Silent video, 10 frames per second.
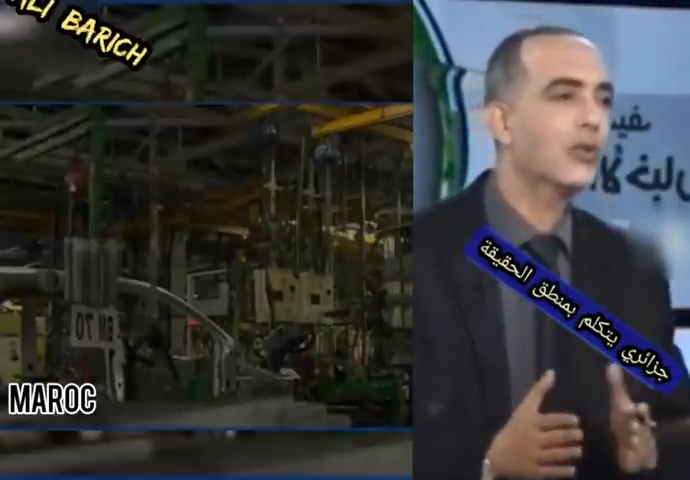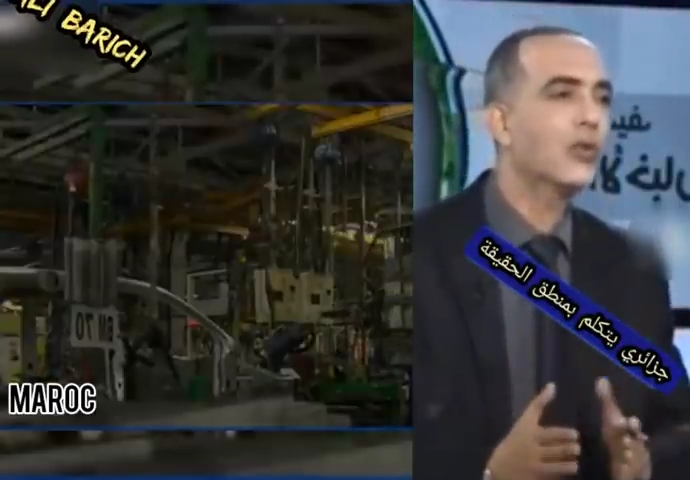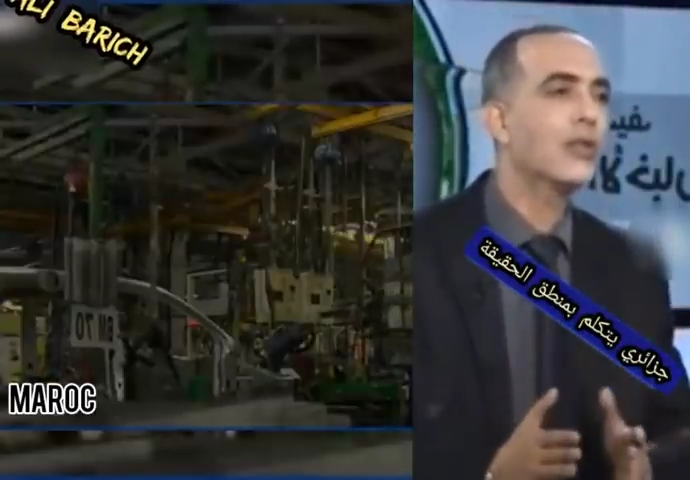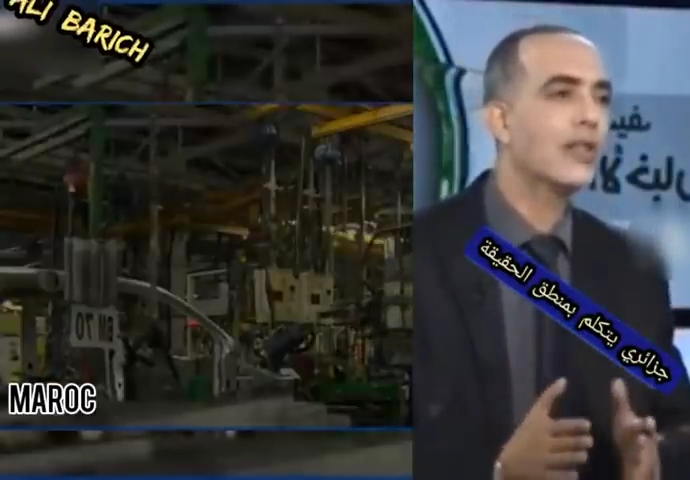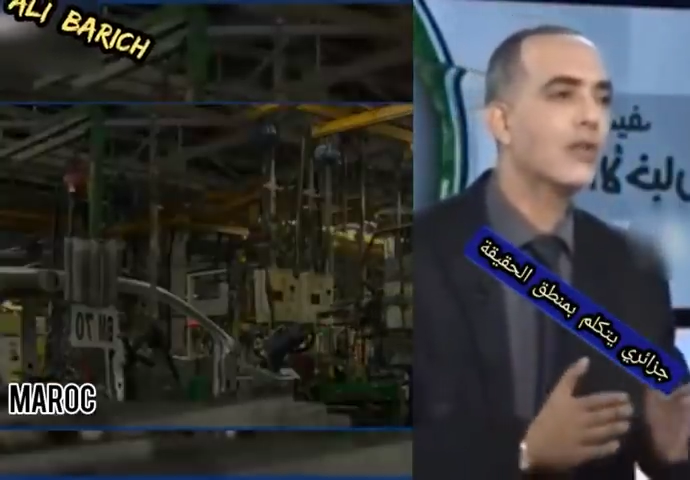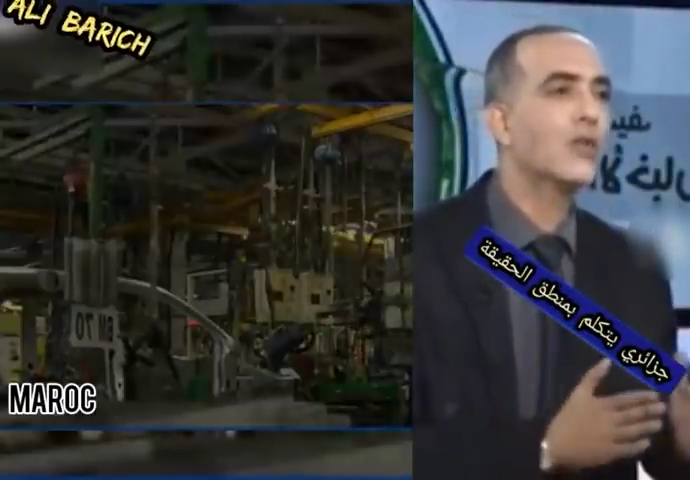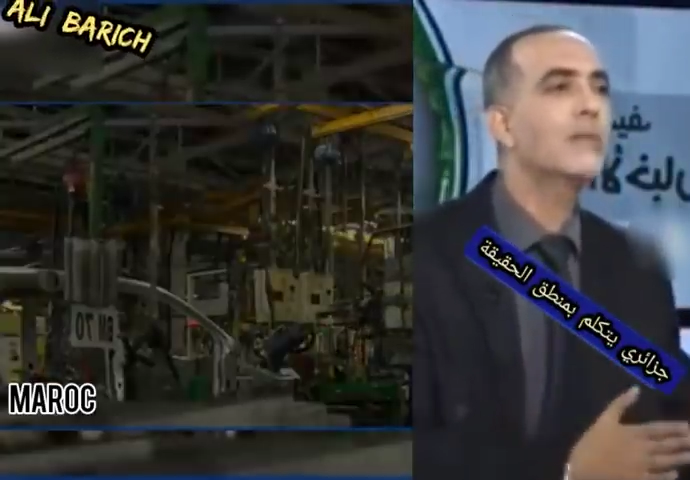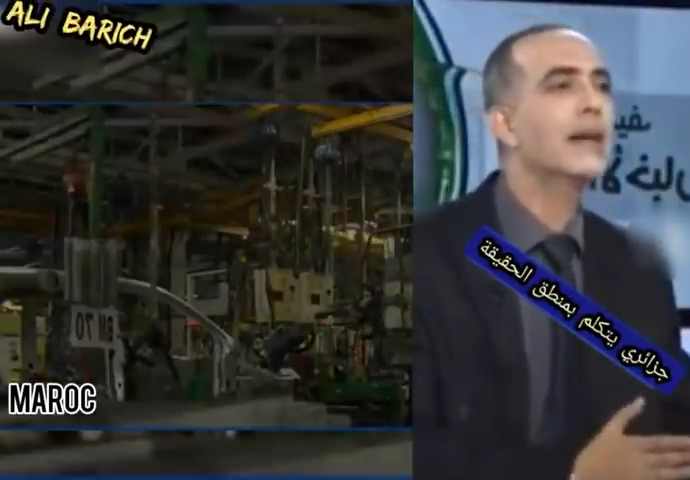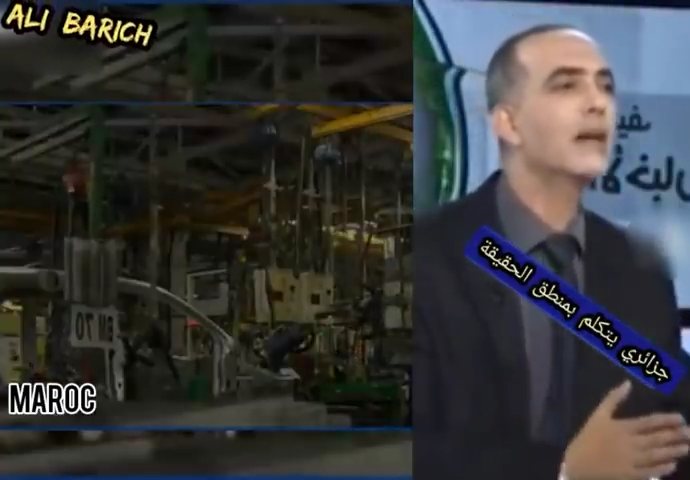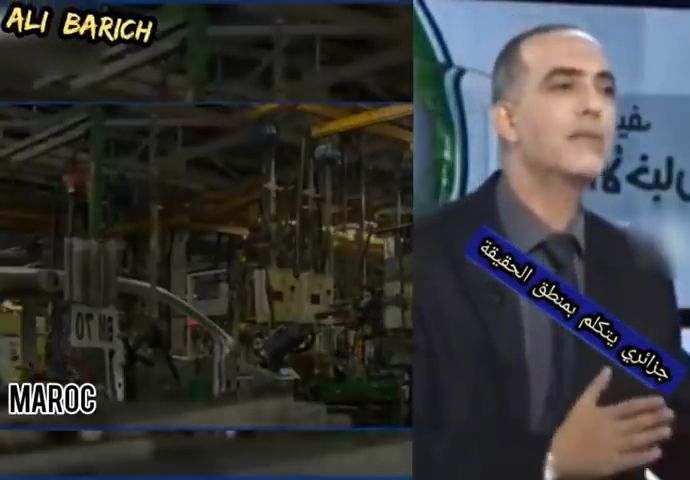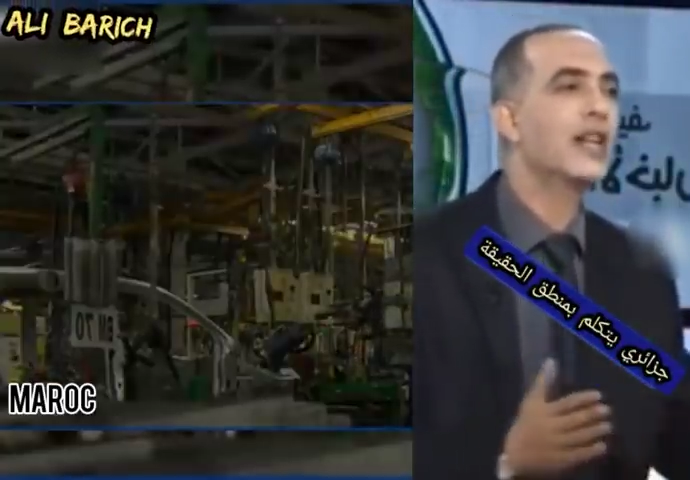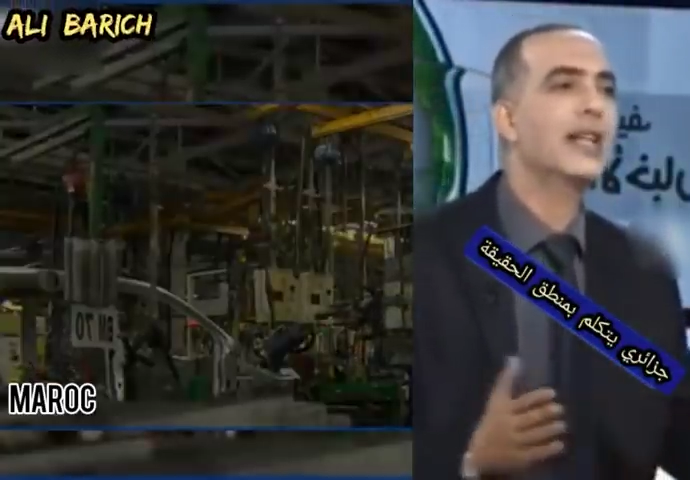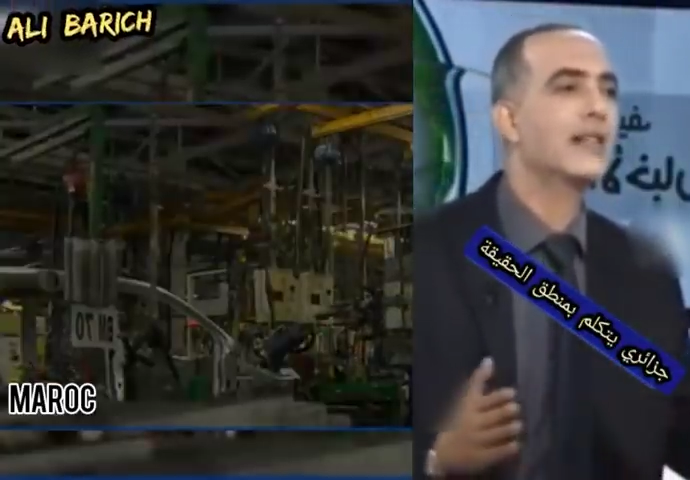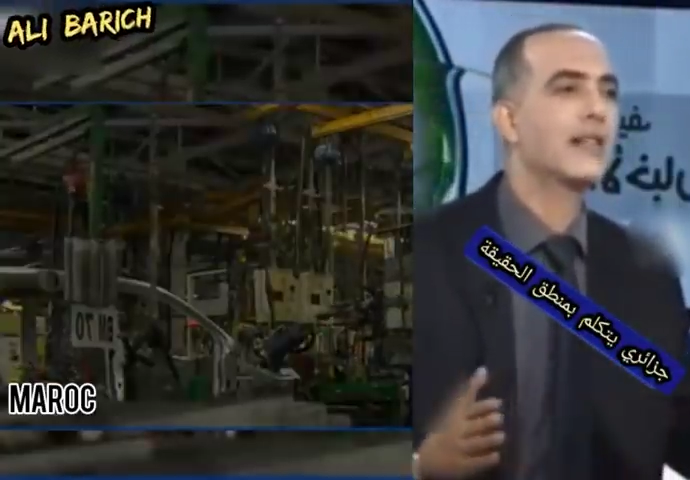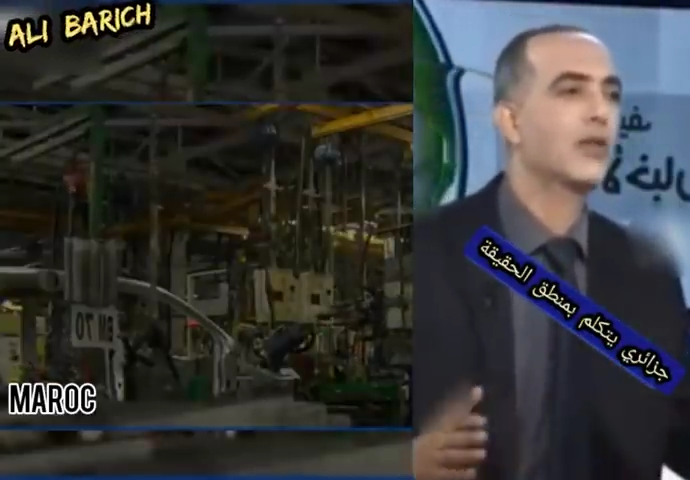تونس والمغرب
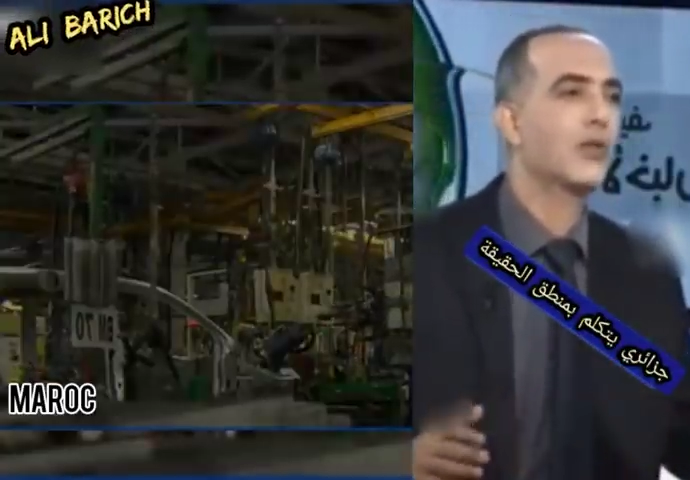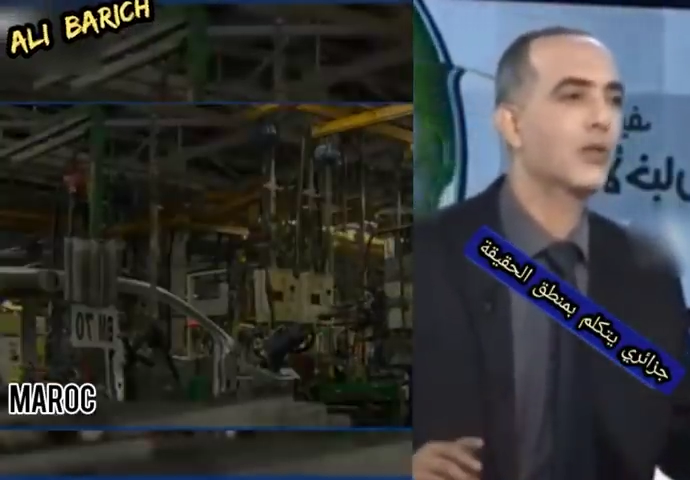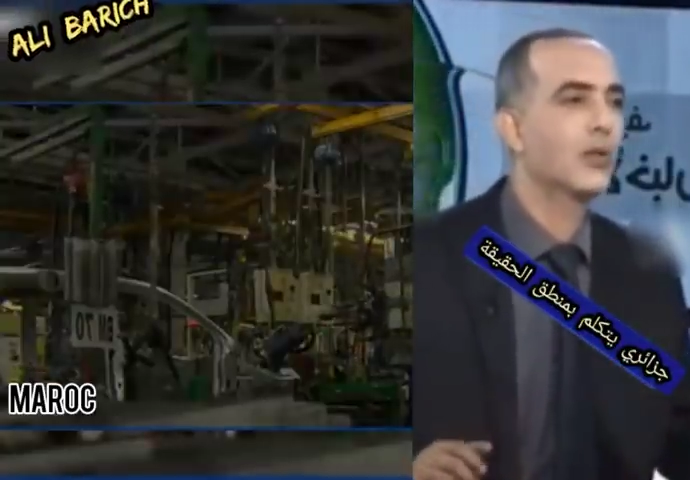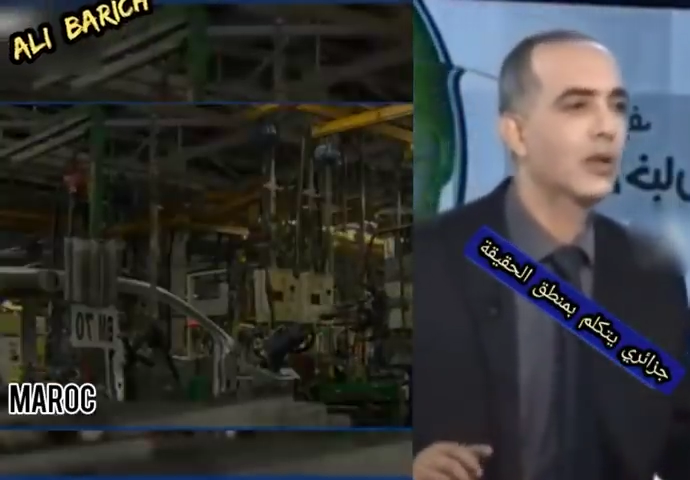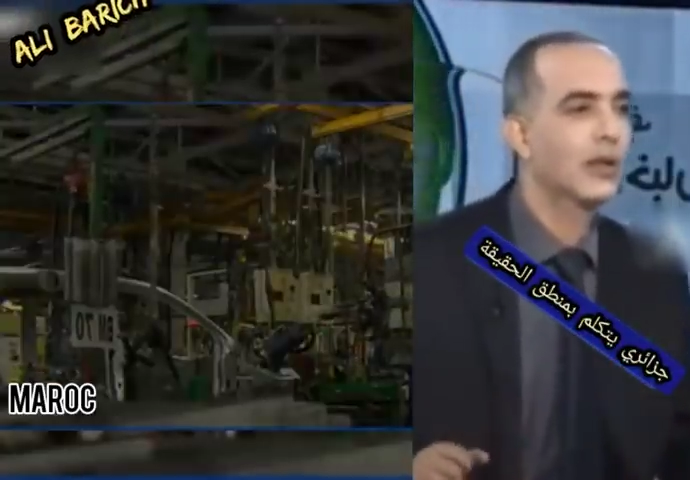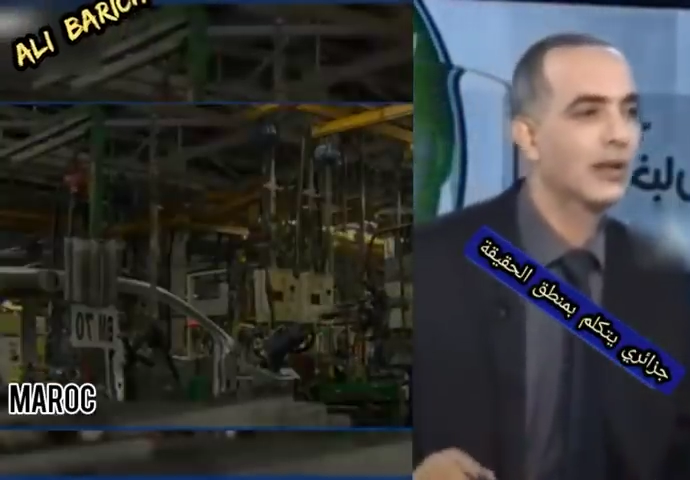شحال يصدروا